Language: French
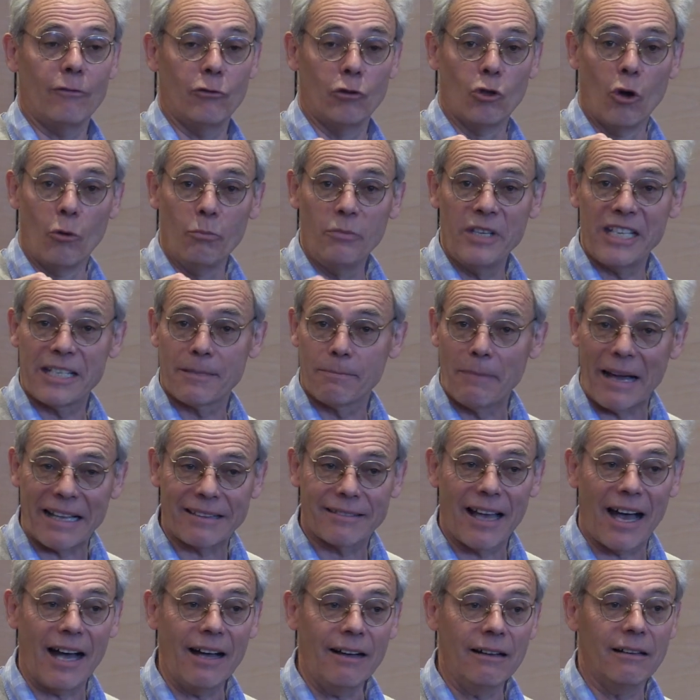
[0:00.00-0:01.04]

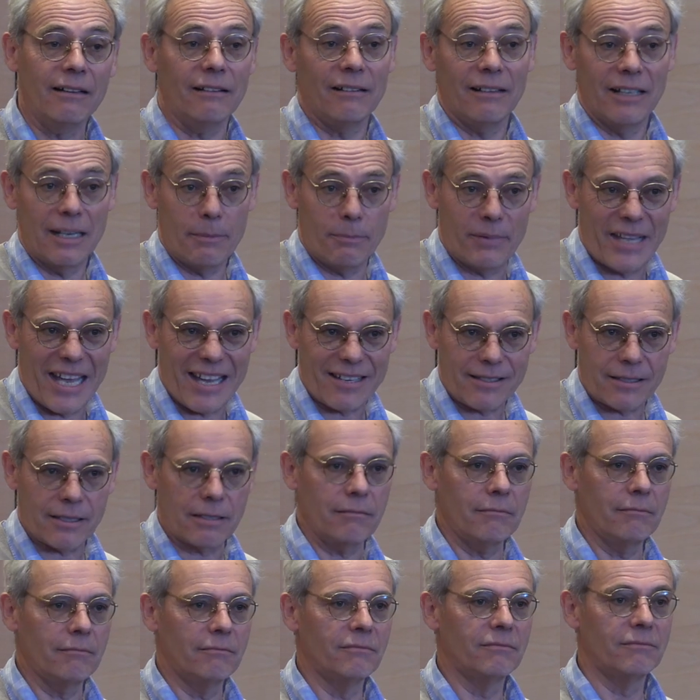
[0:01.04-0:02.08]
nomismata, les pièces,